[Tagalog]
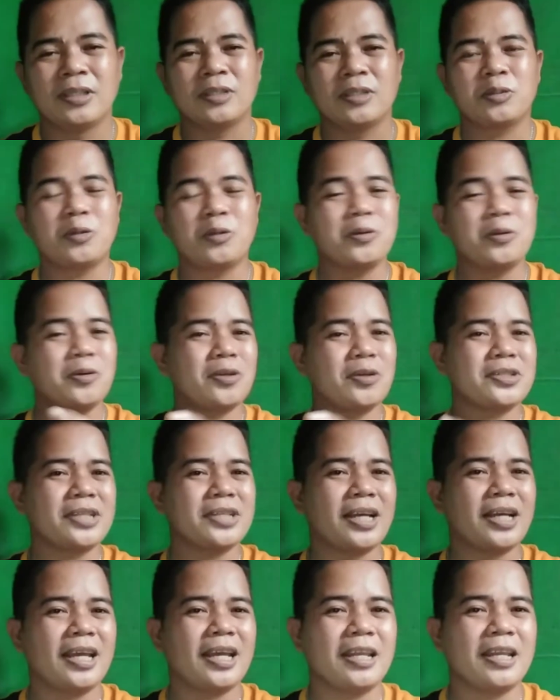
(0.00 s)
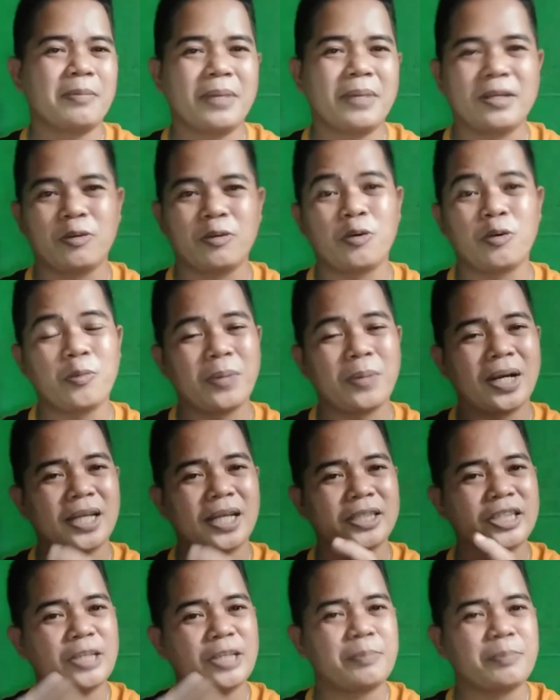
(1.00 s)
tungkol sa kalaman o
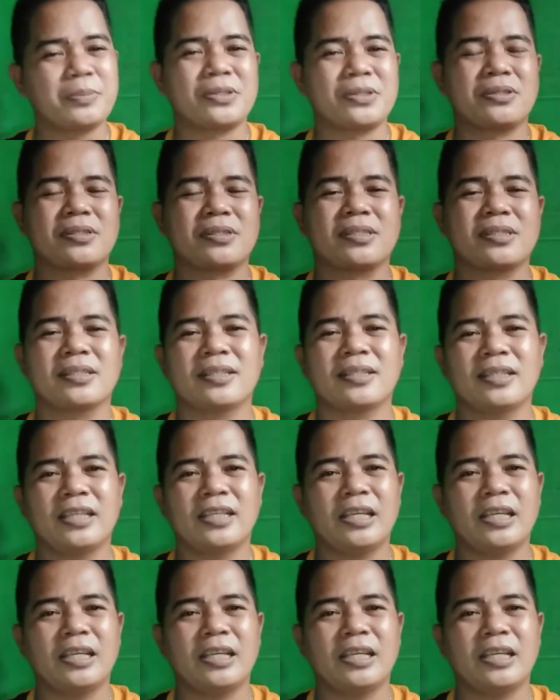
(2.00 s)
mga tips,